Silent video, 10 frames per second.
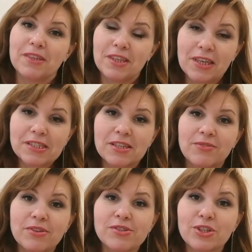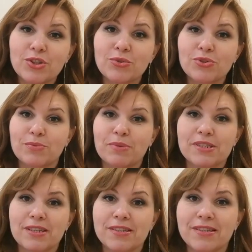И я, соответственно, тоже
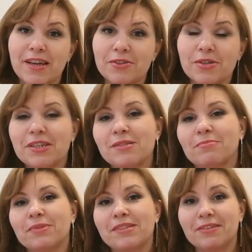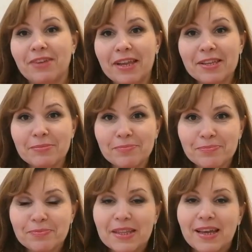присоединяюсь к этим поздравлениям.
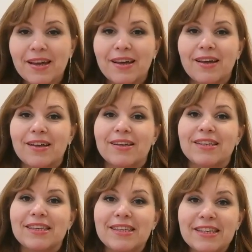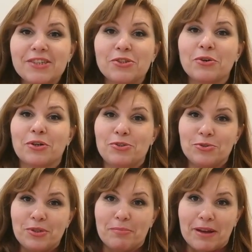И еще
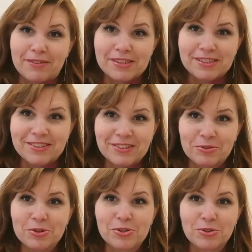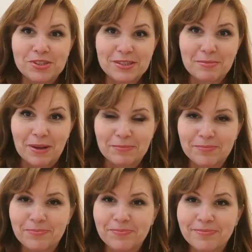хочу добавить кое-что от себя.
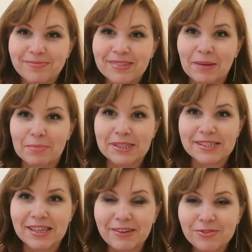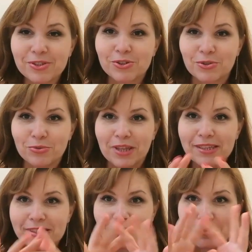Представьте, что у
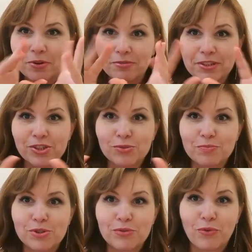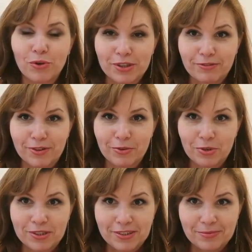нас такое волшебство
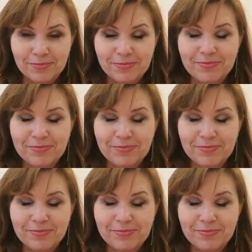новогоднее.